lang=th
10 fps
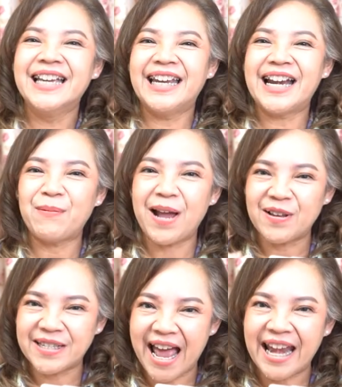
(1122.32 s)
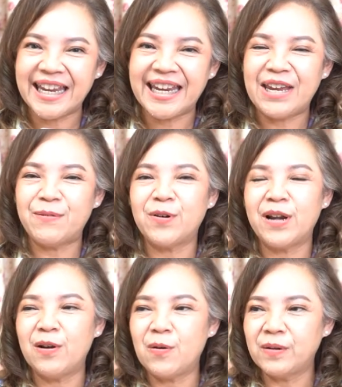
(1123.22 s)
ได้รับข่าวสารดีๆบางค
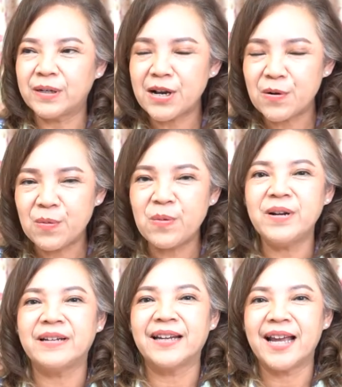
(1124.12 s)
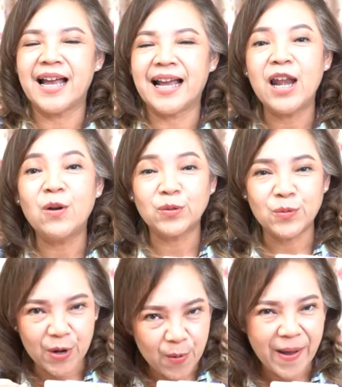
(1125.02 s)
นลงเรื่องหุ้นนะคะการลง
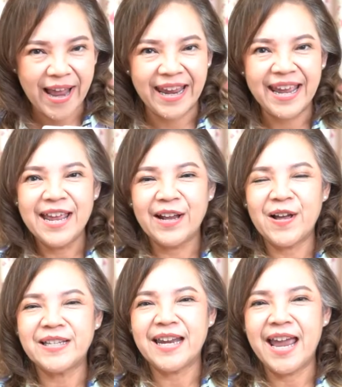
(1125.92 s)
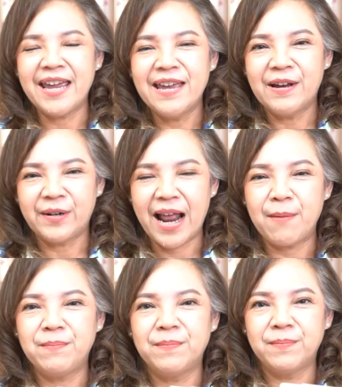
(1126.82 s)
ทุนเอาไว้ก็จะได้รั
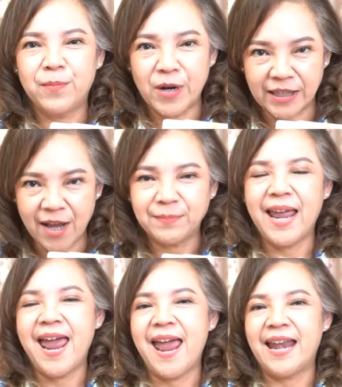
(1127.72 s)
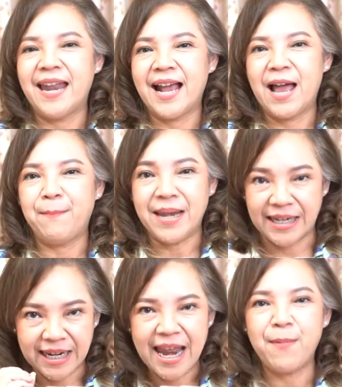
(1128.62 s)
บผลตอบแทนนะคะเป็น
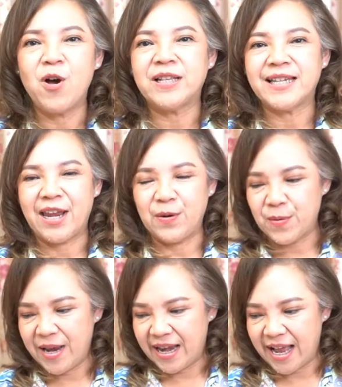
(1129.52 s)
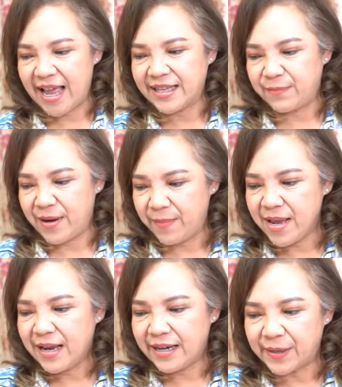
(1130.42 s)
ที่น่าพอใจด้วยนะคะสำหรับ
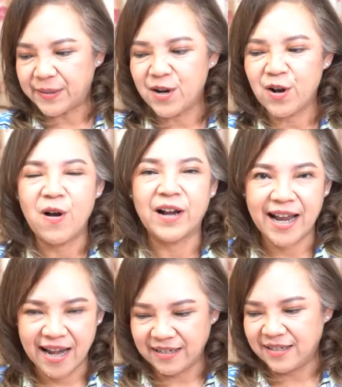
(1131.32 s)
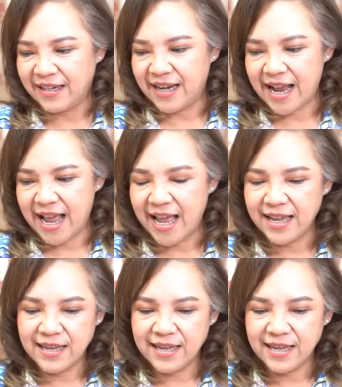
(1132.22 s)
ในเรื่องของการเงินนะคะ